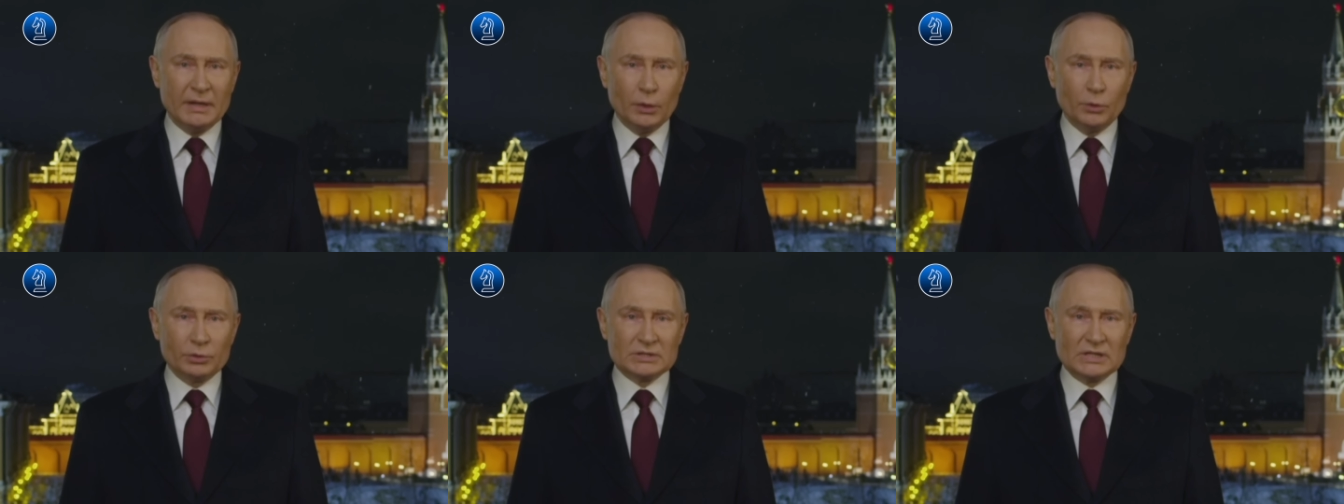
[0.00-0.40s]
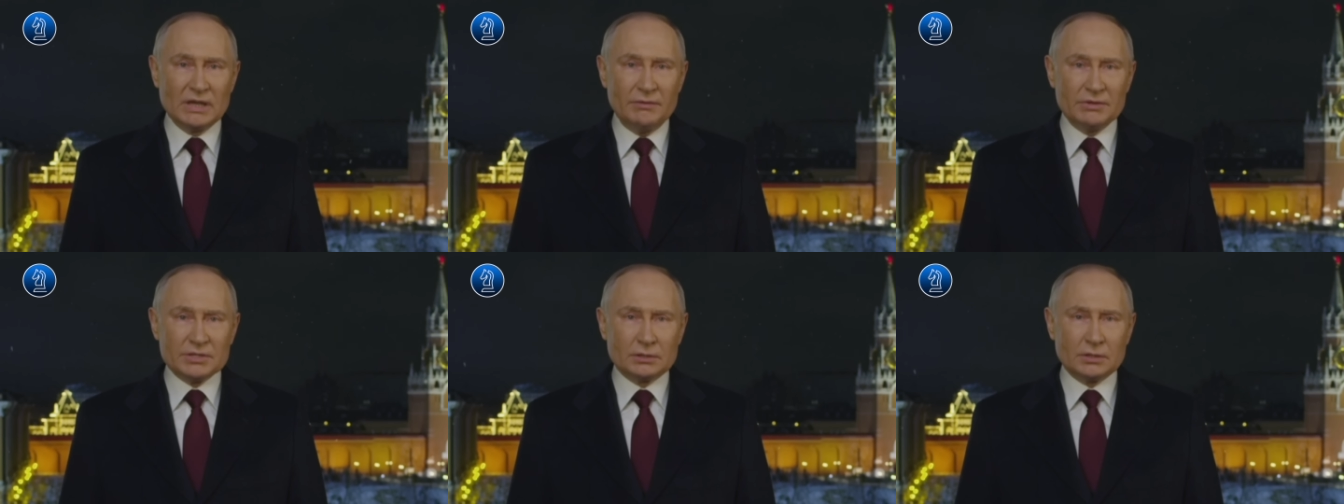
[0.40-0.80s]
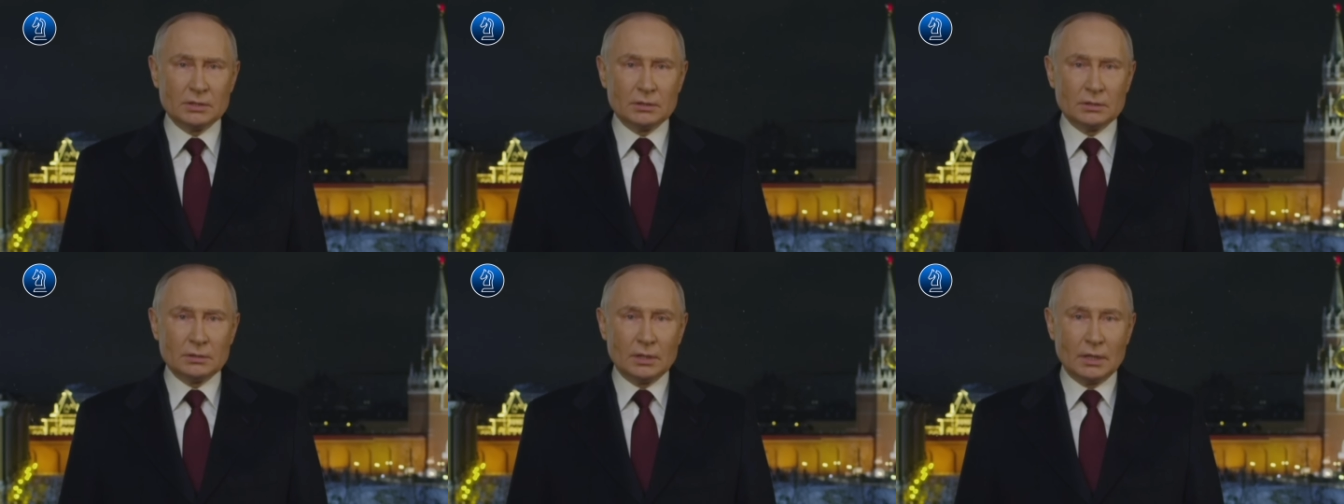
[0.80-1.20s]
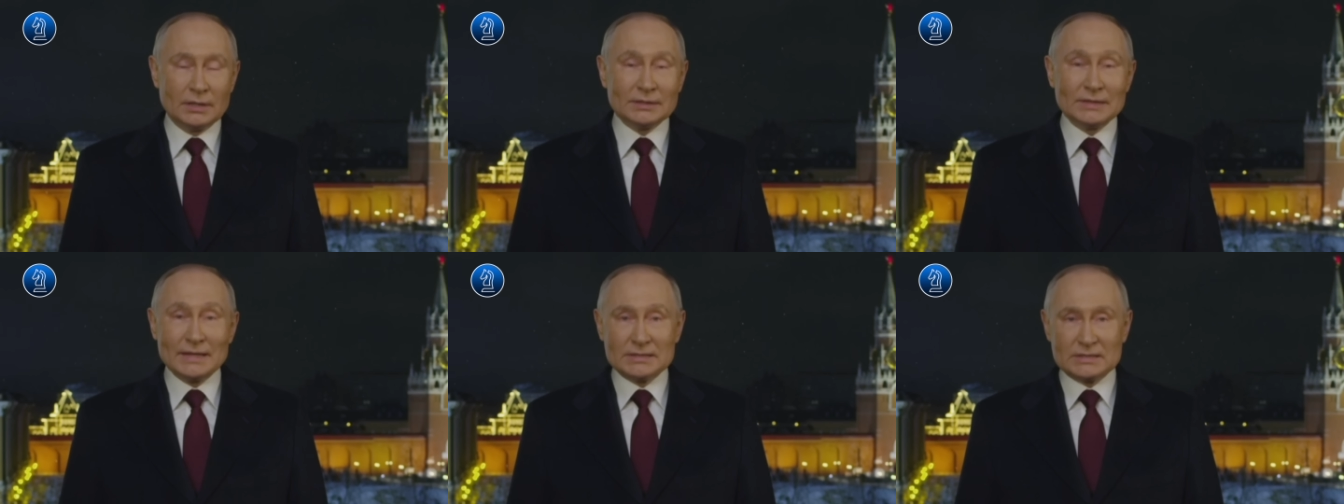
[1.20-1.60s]
cũng như những nỗ lực nhằm
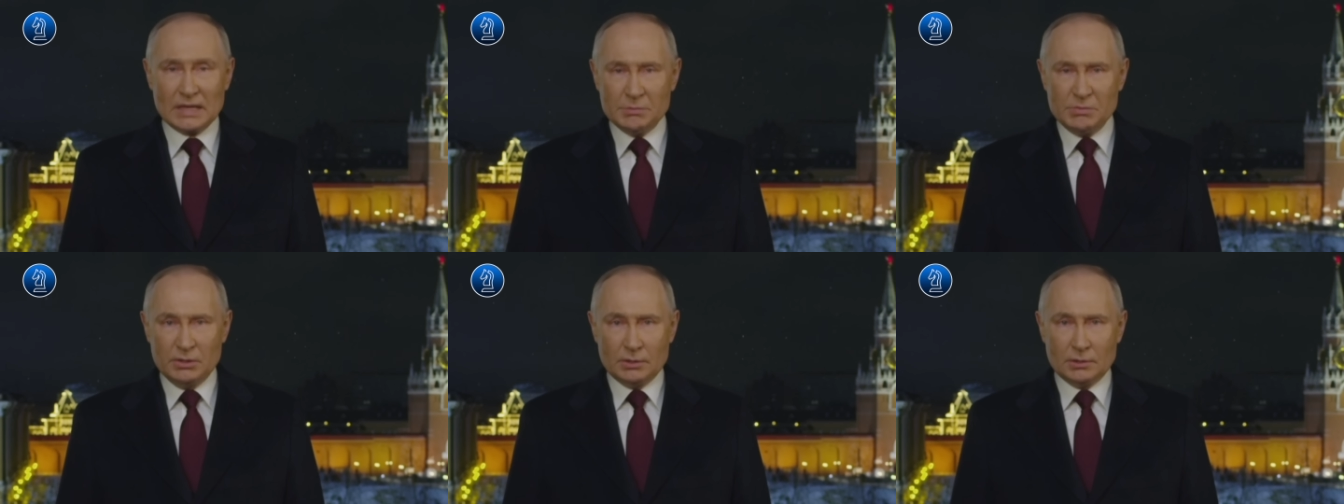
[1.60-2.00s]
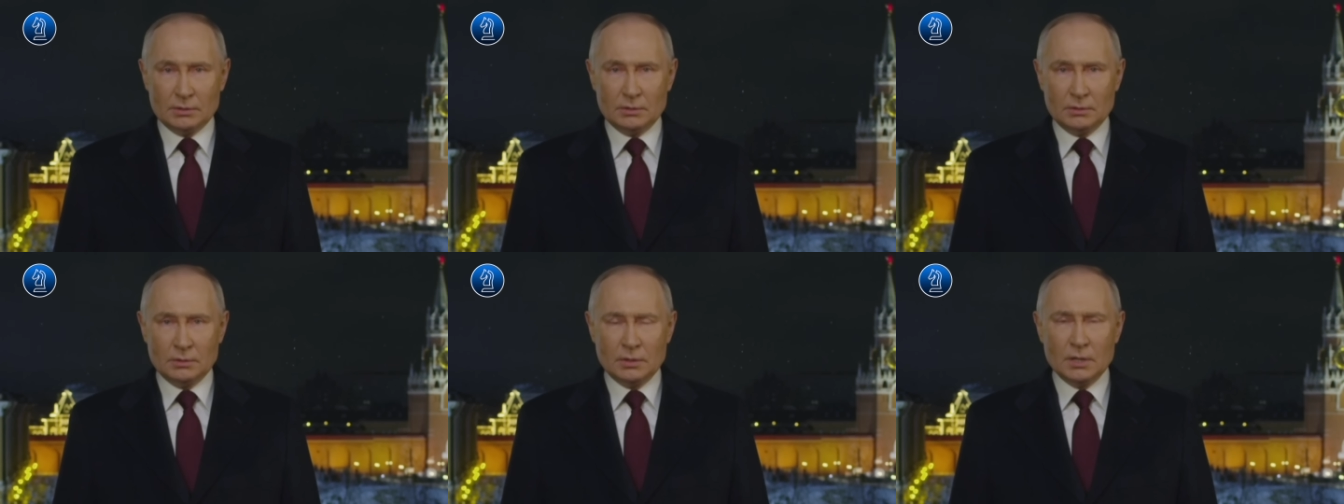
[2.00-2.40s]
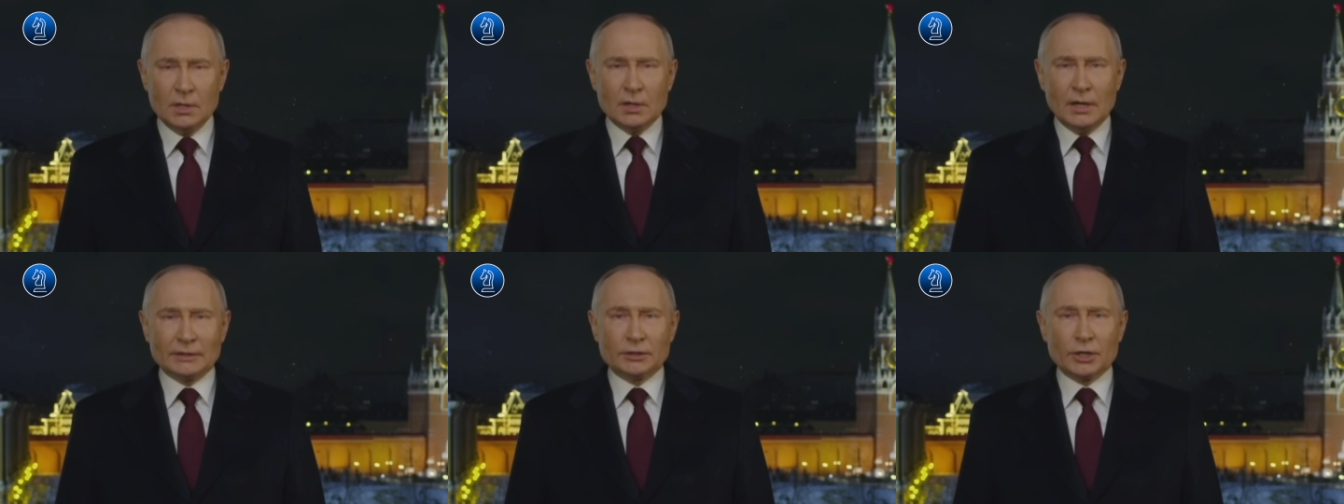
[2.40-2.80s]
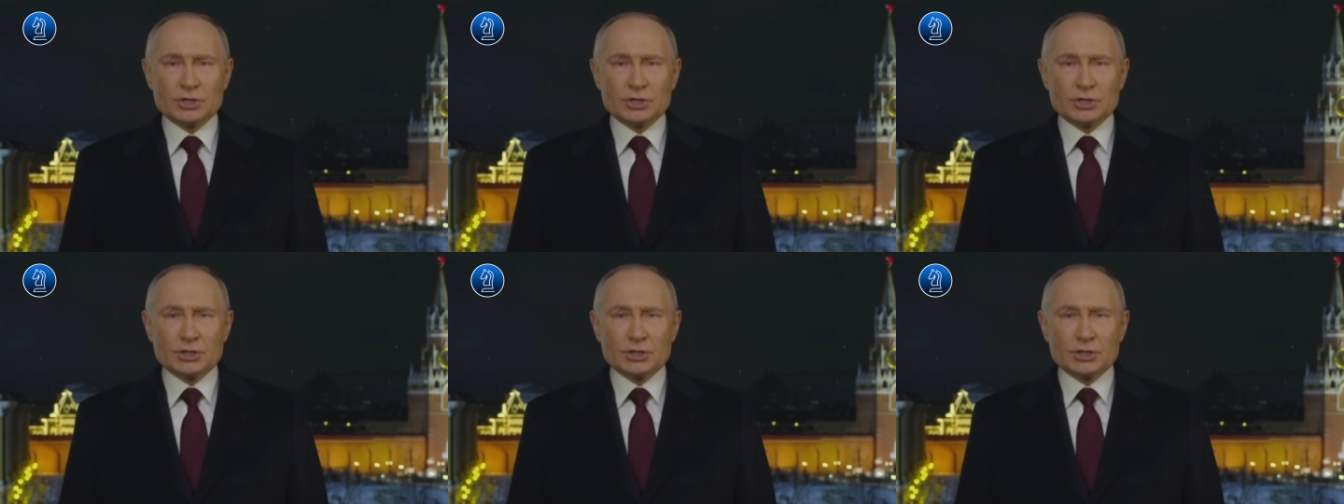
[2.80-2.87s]
cô lập nước này trên trường quốc tế.